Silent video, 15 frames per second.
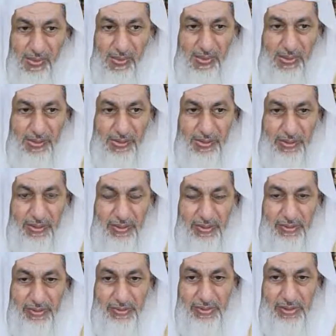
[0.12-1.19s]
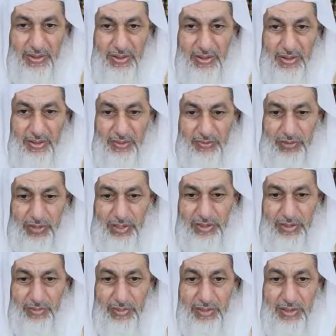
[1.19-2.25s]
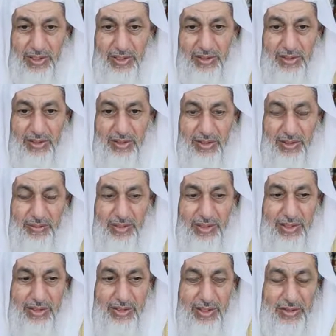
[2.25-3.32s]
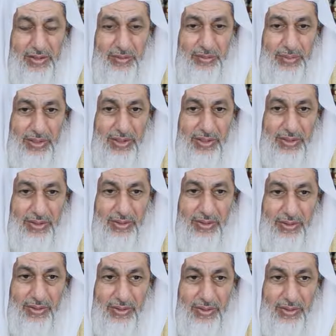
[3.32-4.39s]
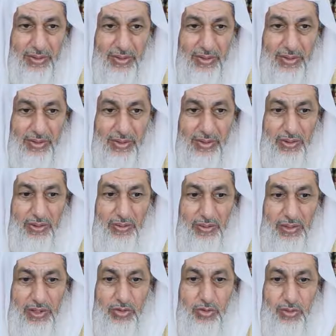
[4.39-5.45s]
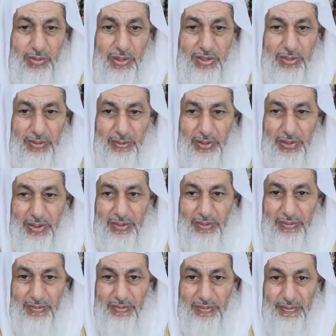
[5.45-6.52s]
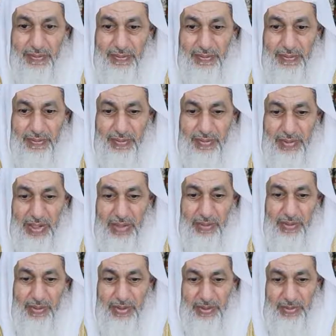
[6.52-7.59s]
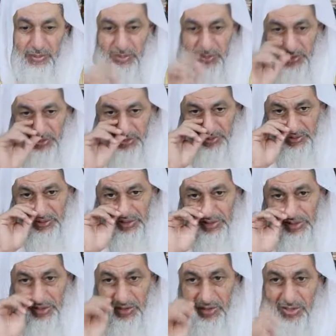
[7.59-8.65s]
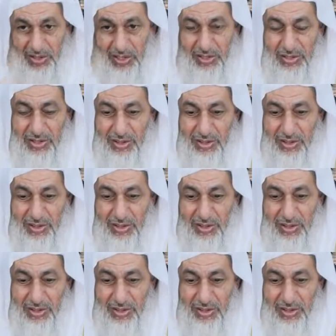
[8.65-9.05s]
دكاتره افترض المكان اللي قايم عليه اطباء اه وليسوا باطباء طيب، يعني، اه طيب شركه غشاشه